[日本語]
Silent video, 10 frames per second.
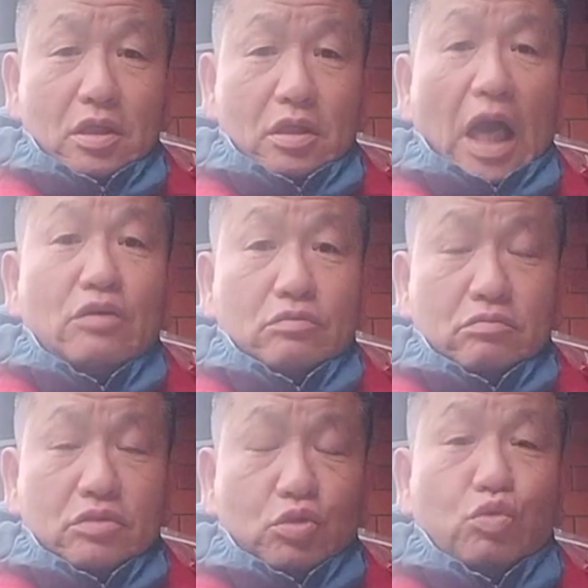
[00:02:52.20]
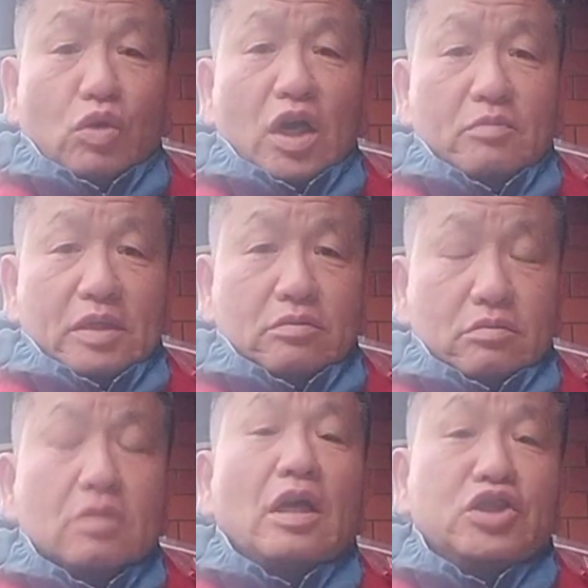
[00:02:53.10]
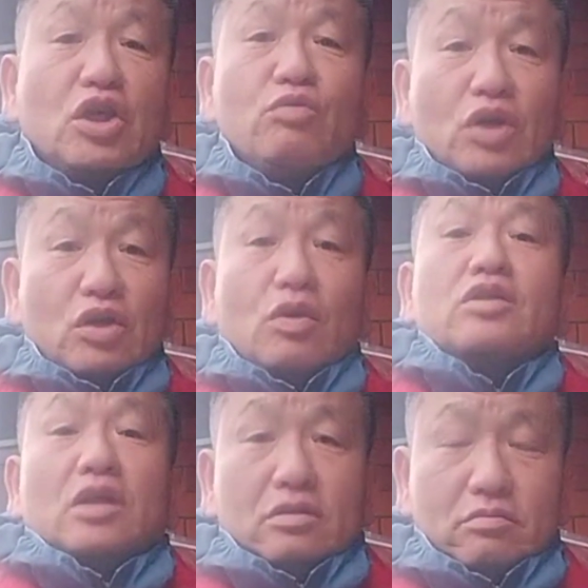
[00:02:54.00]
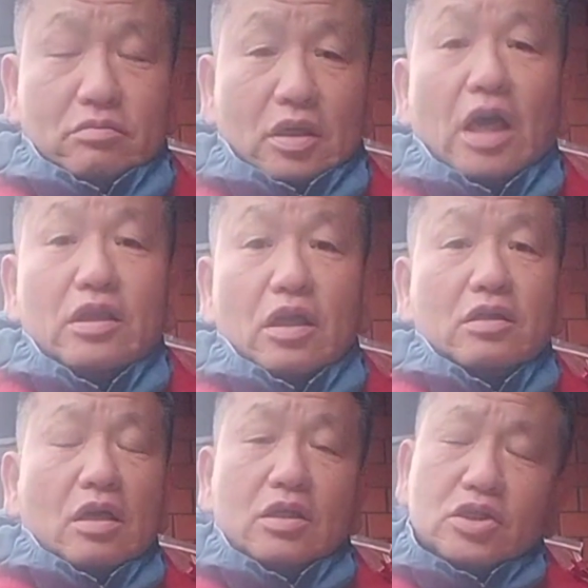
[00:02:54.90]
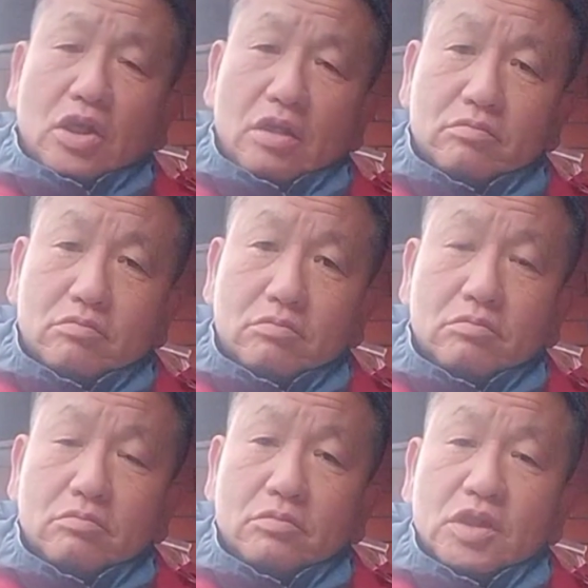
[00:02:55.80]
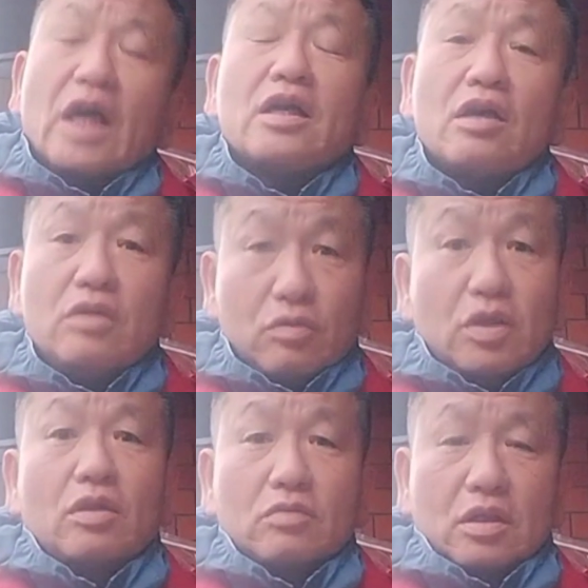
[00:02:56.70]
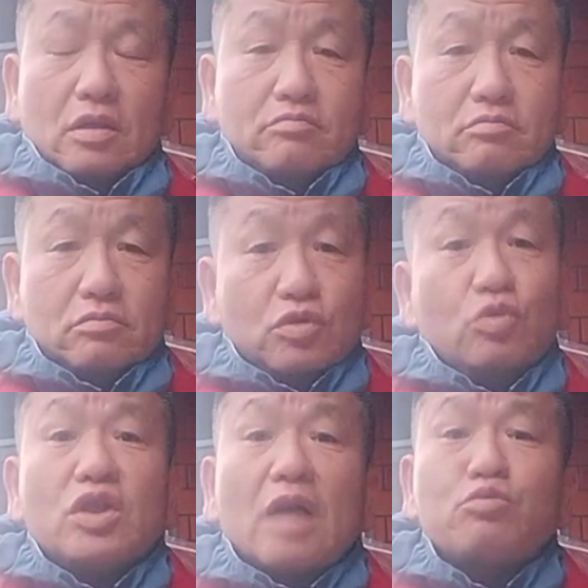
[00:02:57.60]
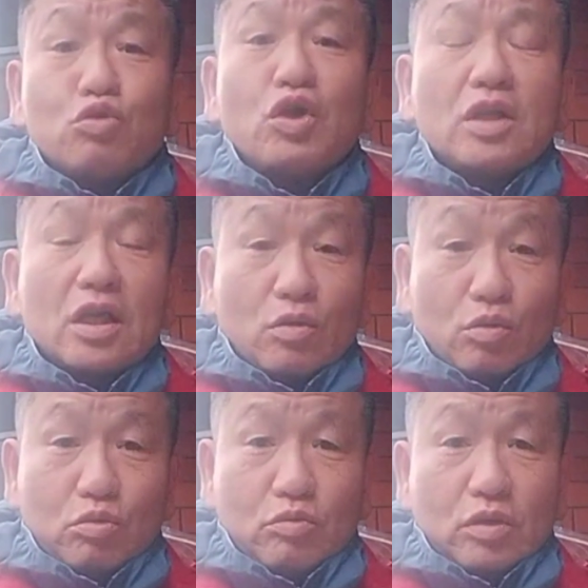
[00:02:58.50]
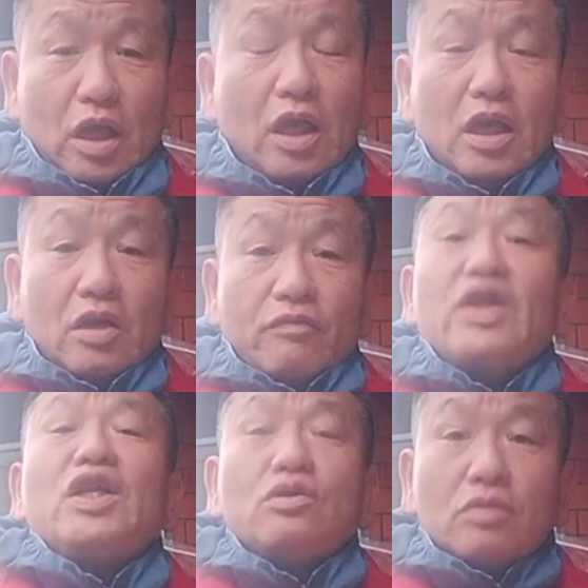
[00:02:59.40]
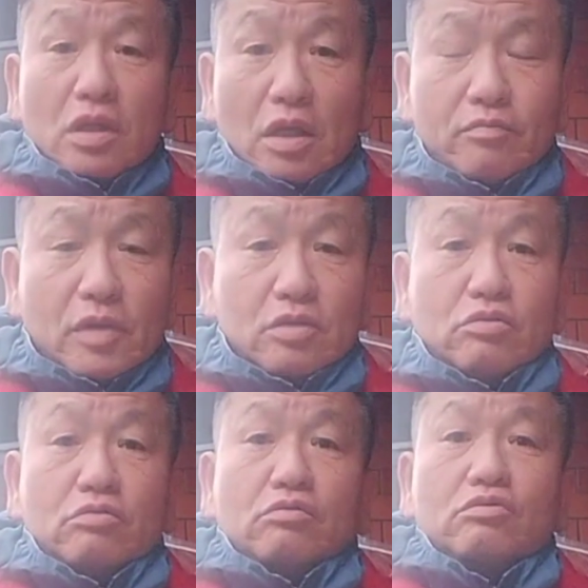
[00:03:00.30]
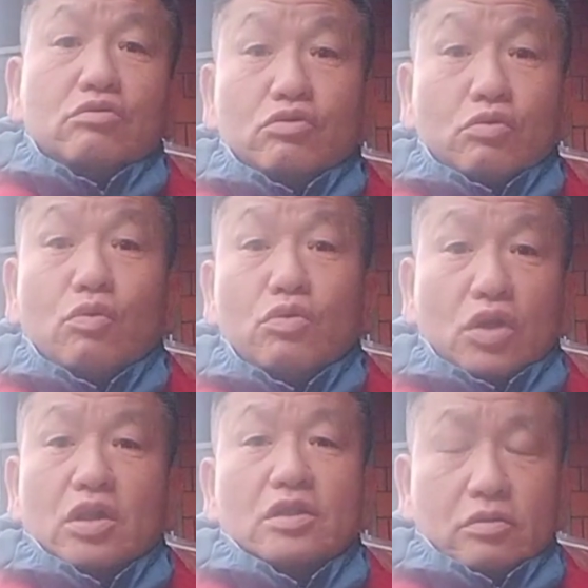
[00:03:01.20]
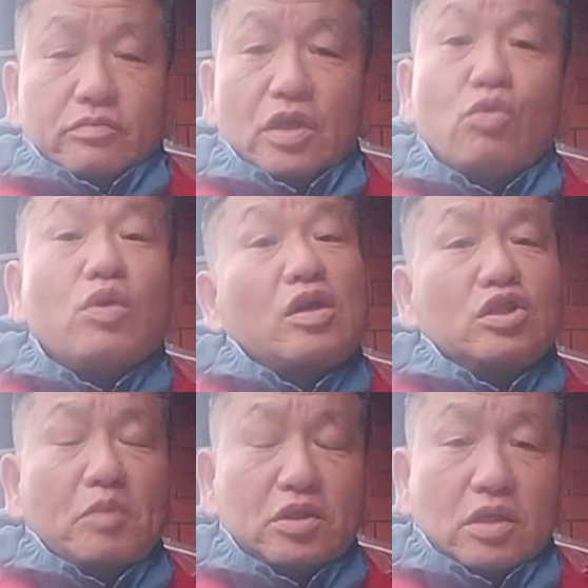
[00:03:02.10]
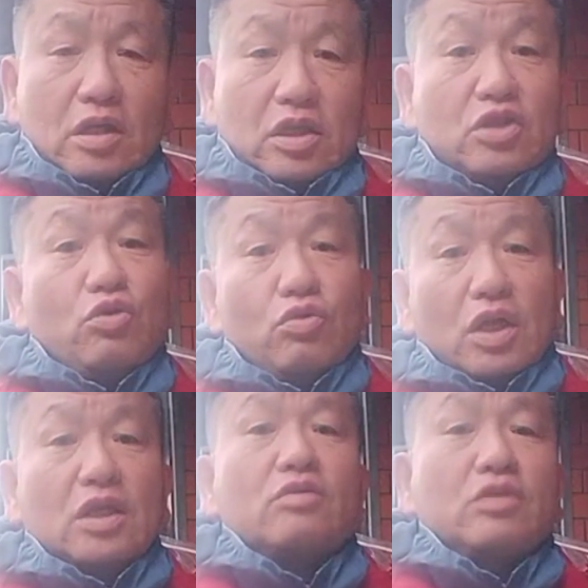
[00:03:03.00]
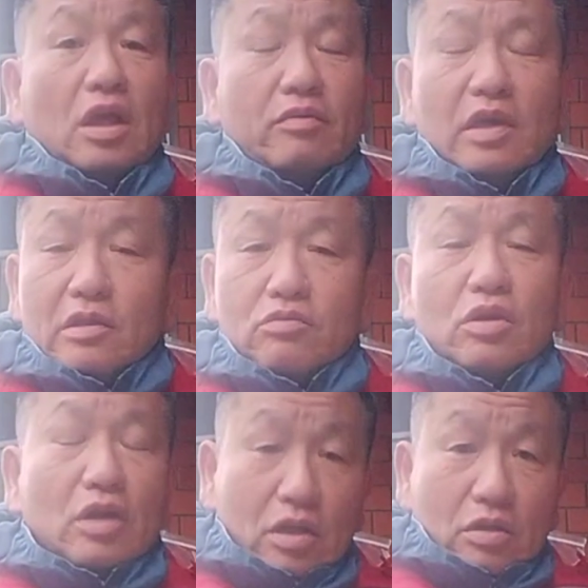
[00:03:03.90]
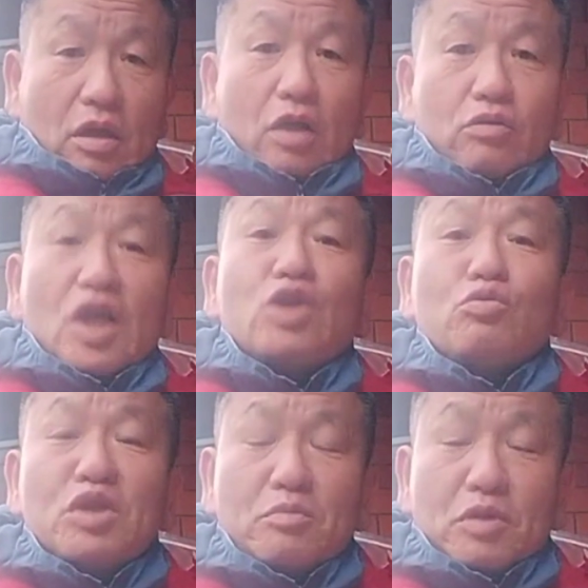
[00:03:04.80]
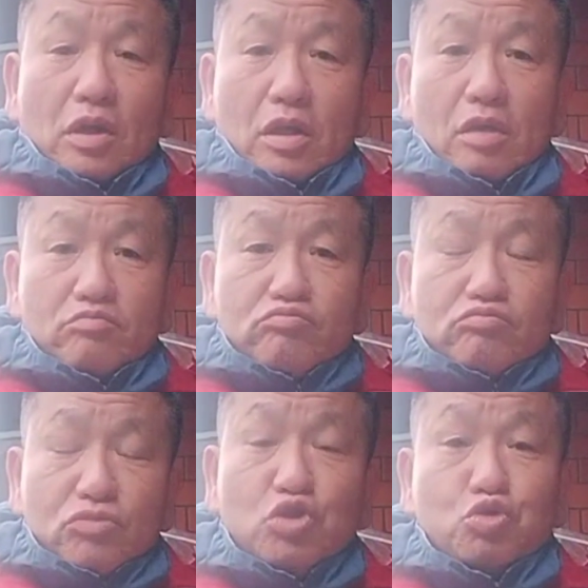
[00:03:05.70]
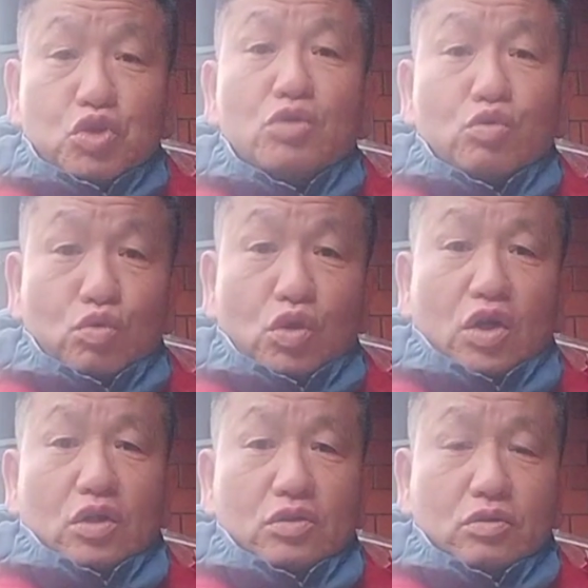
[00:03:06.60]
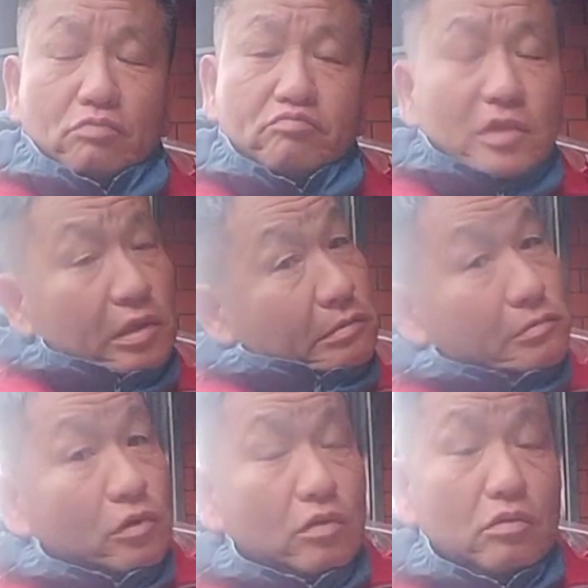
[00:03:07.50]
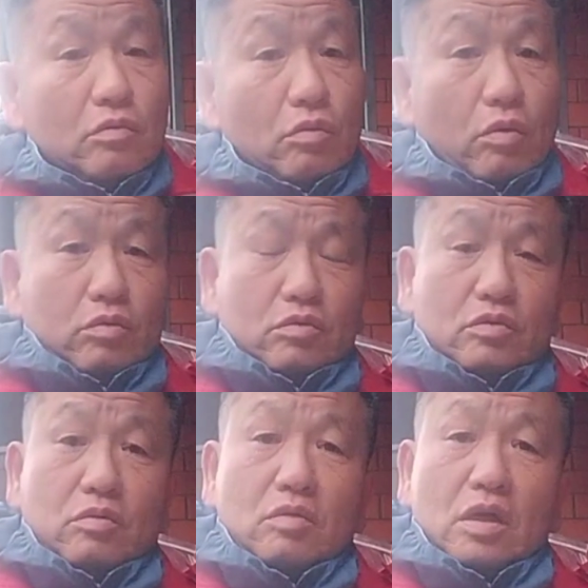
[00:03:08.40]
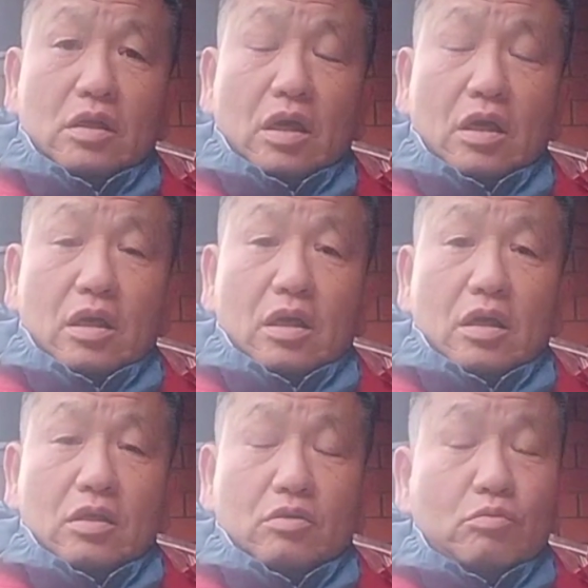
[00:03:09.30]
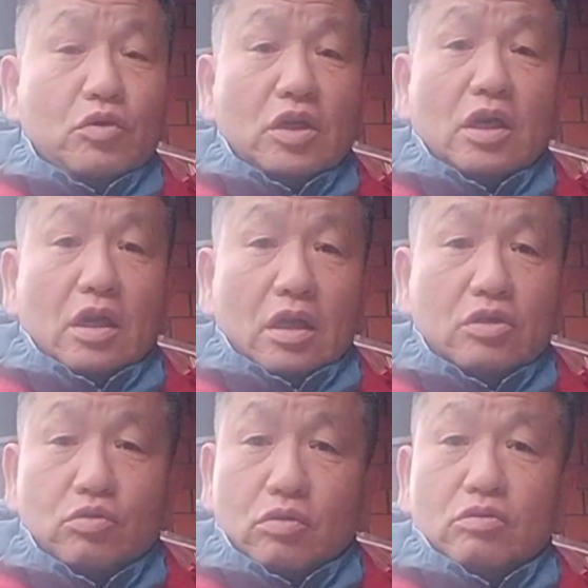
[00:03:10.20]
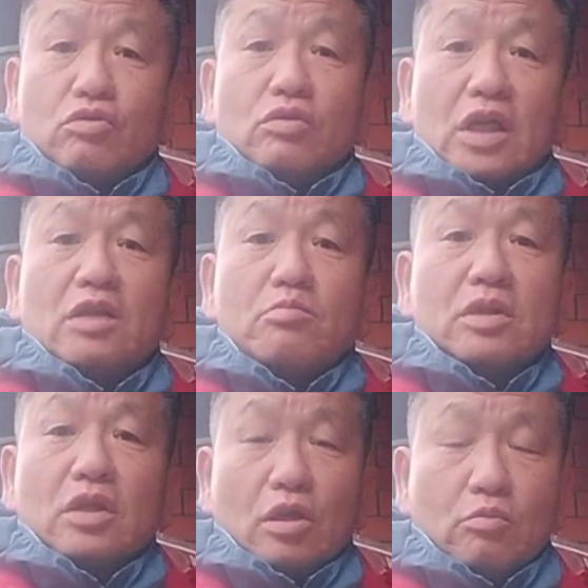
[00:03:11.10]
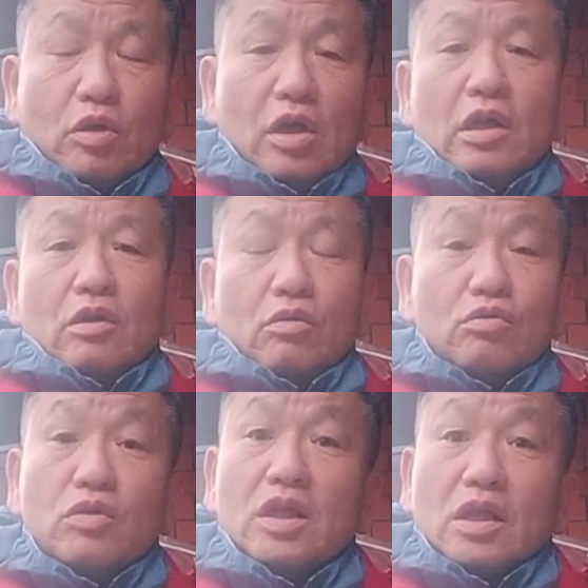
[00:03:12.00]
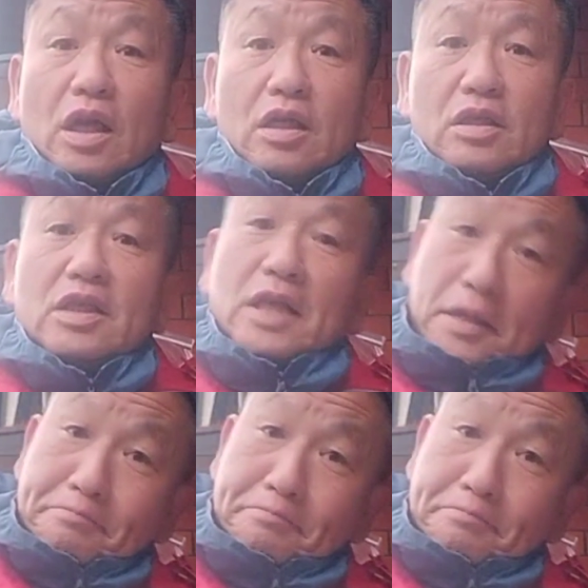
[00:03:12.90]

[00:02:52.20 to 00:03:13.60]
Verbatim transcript: 会う仕事があります。試験受けてくださいって。簡単な試験3回ぐらい受けたのかなどうせ多分受かんないだろうと思って、フィーリングでね、ちょこちょこちょここってやったんですよ。で、合格しましたって今日連絡来て、で、あの、レート見てみたらね、23ドルって書いたんですよ。本当かなと思いながらね、ちょっと今日やってみましたけども、本当だったらいいな。